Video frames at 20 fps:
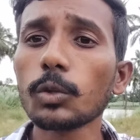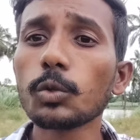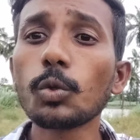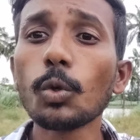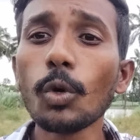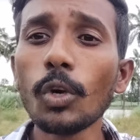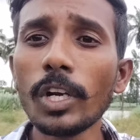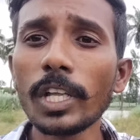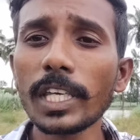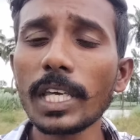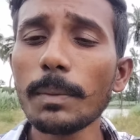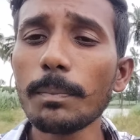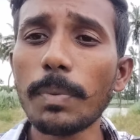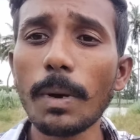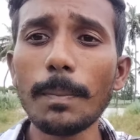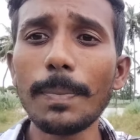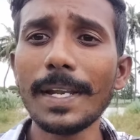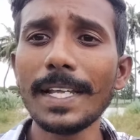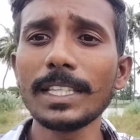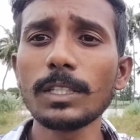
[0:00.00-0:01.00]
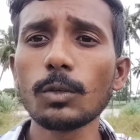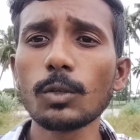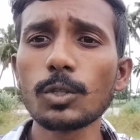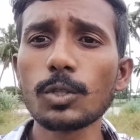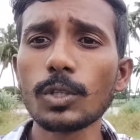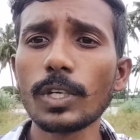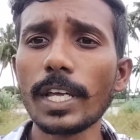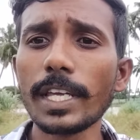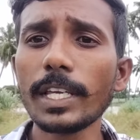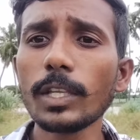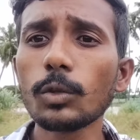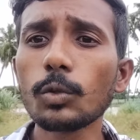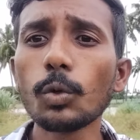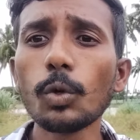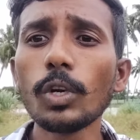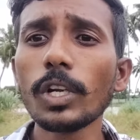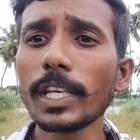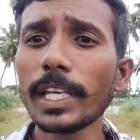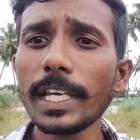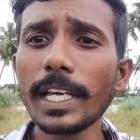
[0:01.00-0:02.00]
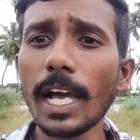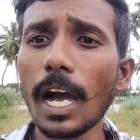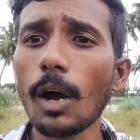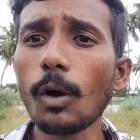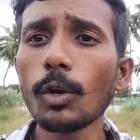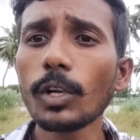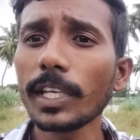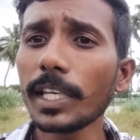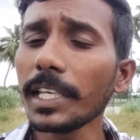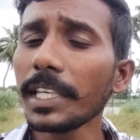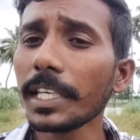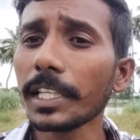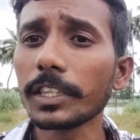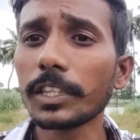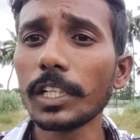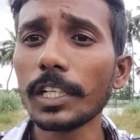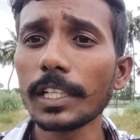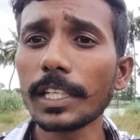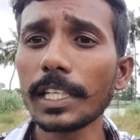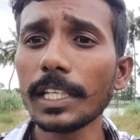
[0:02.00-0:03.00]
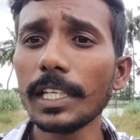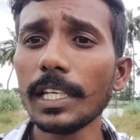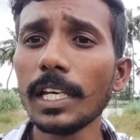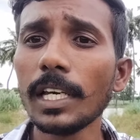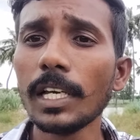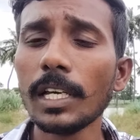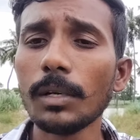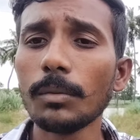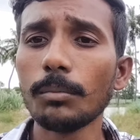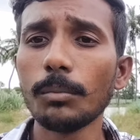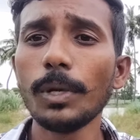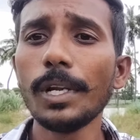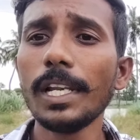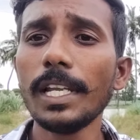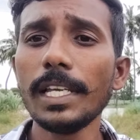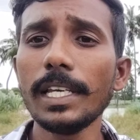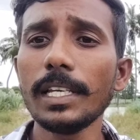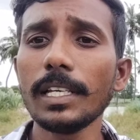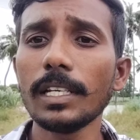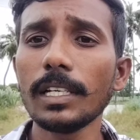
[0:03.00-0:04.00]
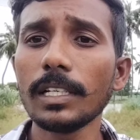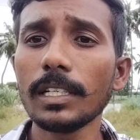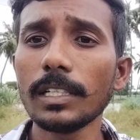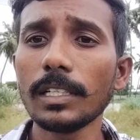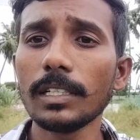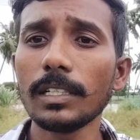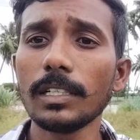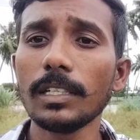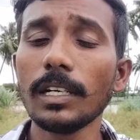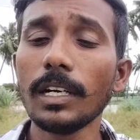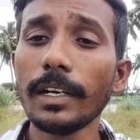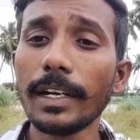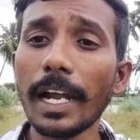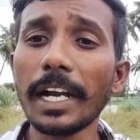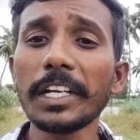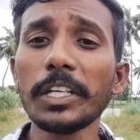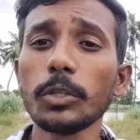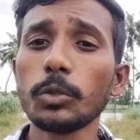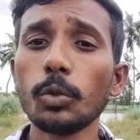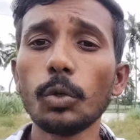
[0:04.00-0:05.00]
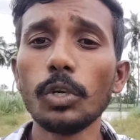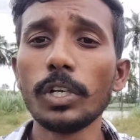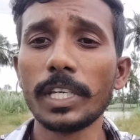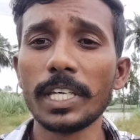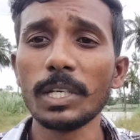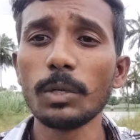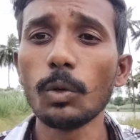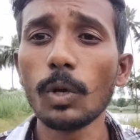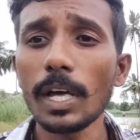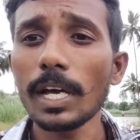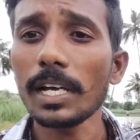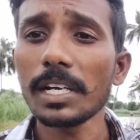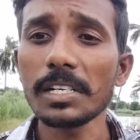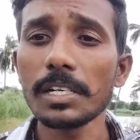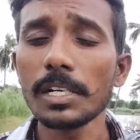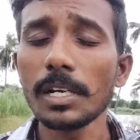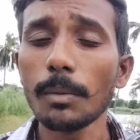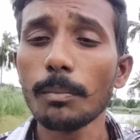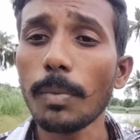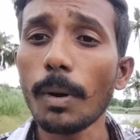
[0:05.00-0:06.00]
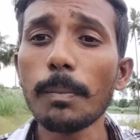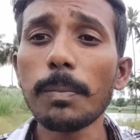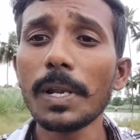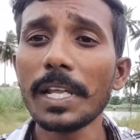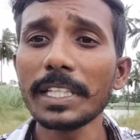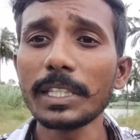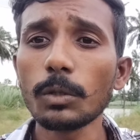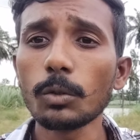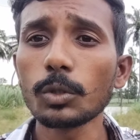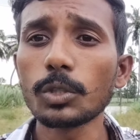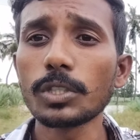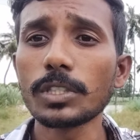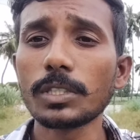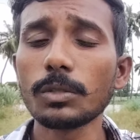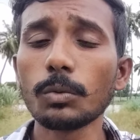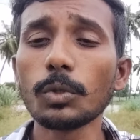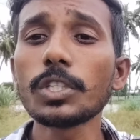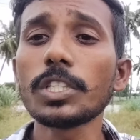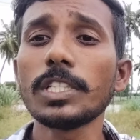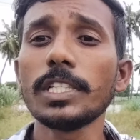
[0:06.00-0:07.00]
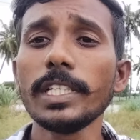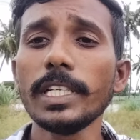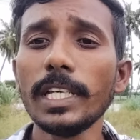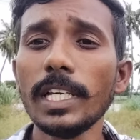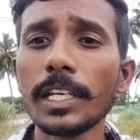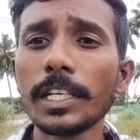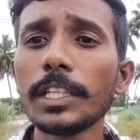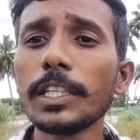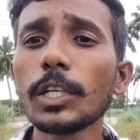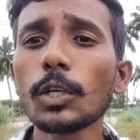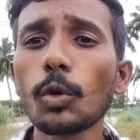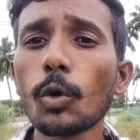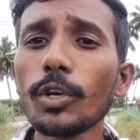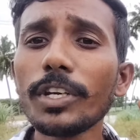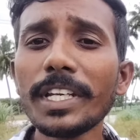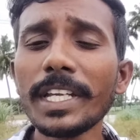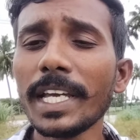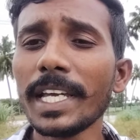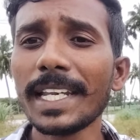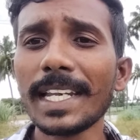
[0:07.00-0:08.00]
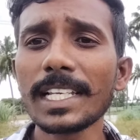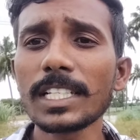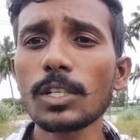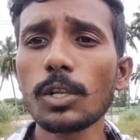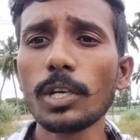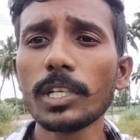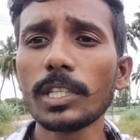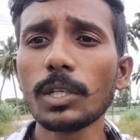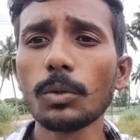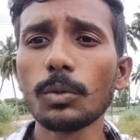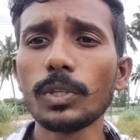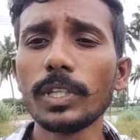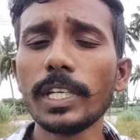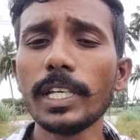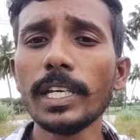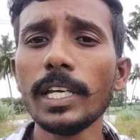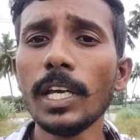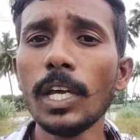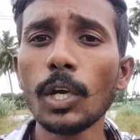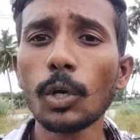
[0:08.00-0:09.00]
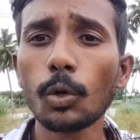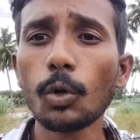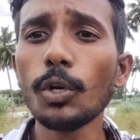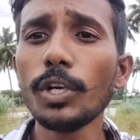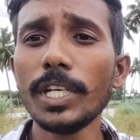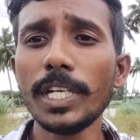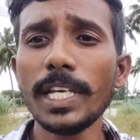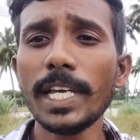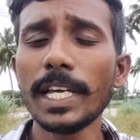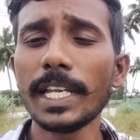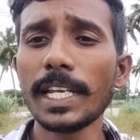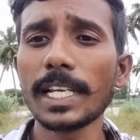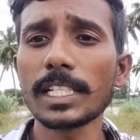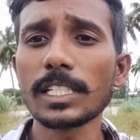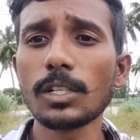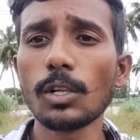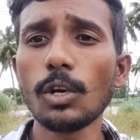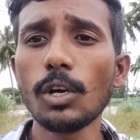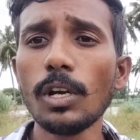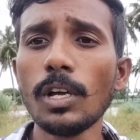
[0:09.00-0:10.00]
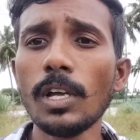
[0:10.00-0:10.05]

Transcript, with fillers: దూళ్ళకి బొబ్బలు అయితే వస్తున్నాయి దూళ్ళకి ఆవులకి ఎద్దులకి మళ్ళీ నాటి ధూళ్ళకి కూడా బబ్బులైతే వచ్చి ఇది కొన్ని ఏరియాస్లో అయితే ఉంది కొన్ని ఏరియాస్లో